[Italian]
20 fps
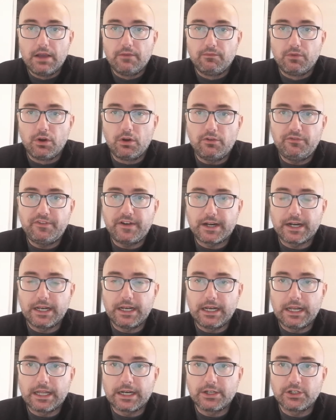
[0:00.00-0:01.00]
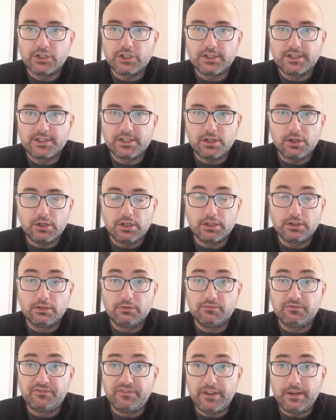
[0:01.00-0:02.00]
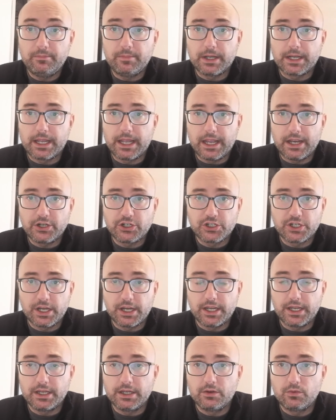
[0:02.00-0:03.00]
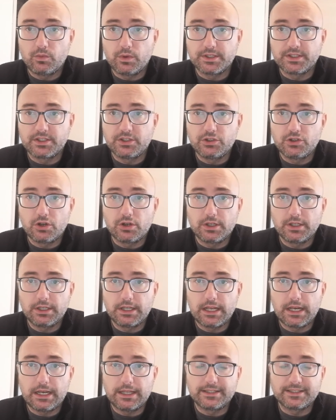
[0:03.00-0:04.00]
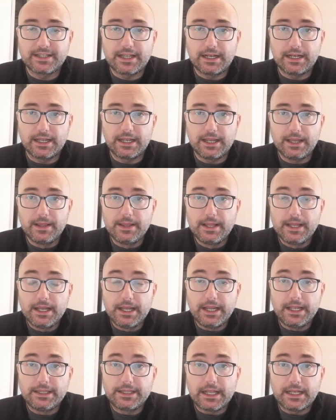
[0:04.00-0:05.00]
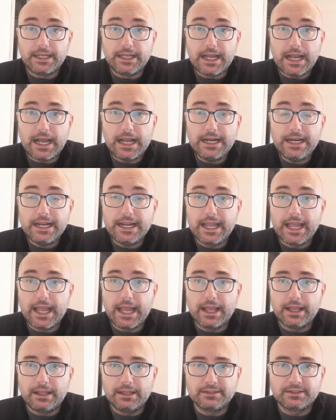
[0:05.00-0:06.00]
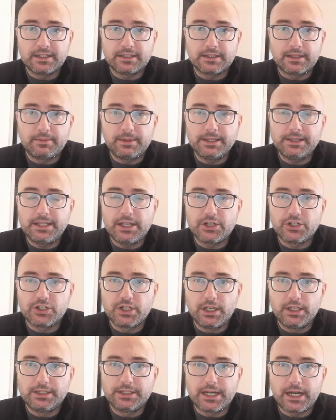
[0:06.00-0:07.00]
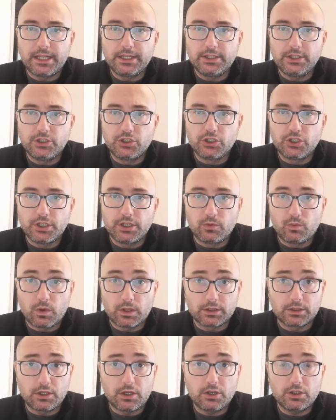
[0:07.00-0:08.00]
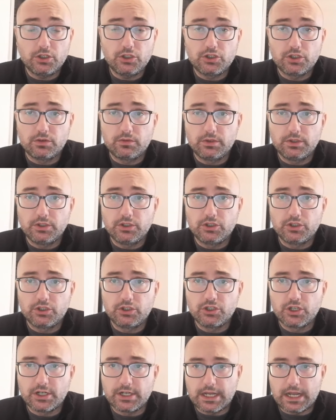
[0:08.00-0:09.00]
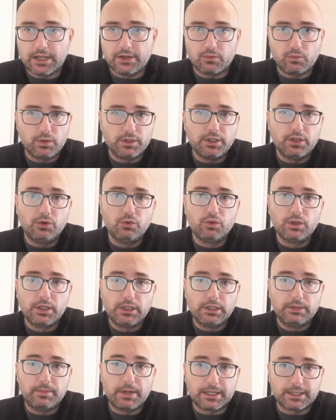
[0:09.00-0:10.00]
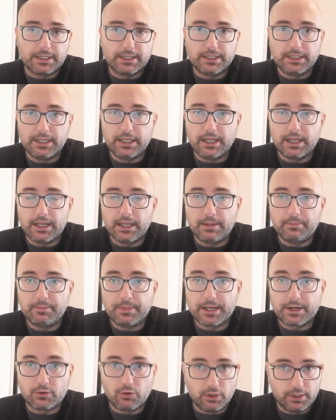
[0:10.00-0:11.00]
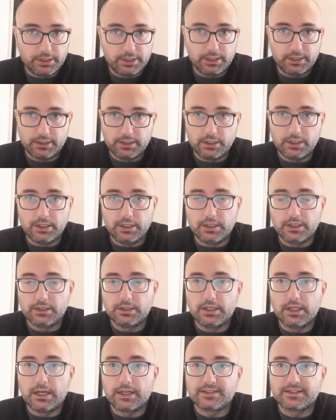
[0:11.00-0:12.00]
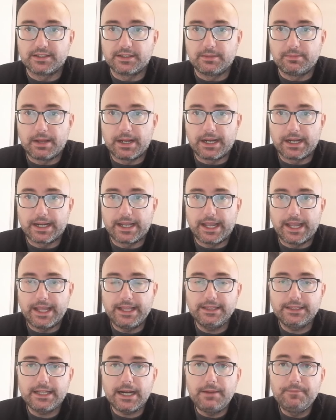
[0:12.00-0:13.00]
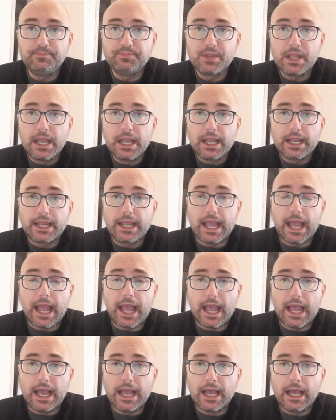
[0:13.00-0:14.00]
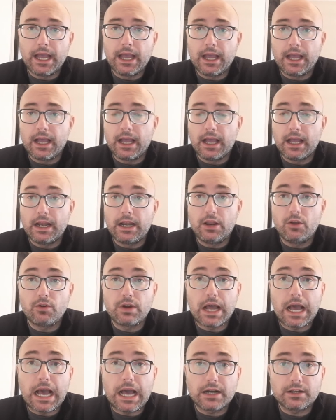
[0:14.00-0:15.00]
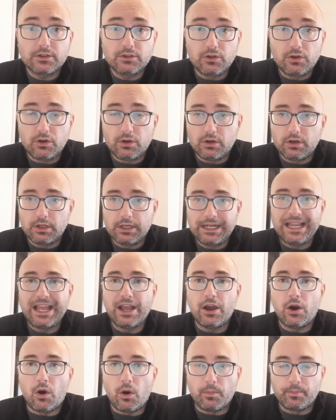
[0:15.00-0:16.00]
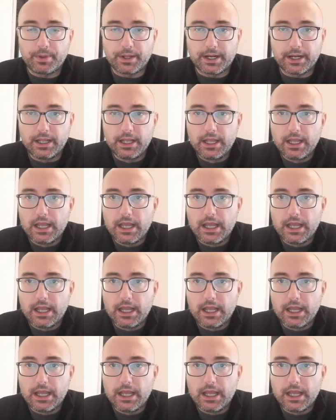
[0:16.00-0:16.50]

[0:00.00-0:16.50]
Volevo fare la recensione di un film che esce in questi giorni nelle sale italiane, che esattamente esce il 13, 14, 15 gennaio, quindi lunedì, martedì e mercoledì di, della settimana che entra, che è eh, Leonardo le opere.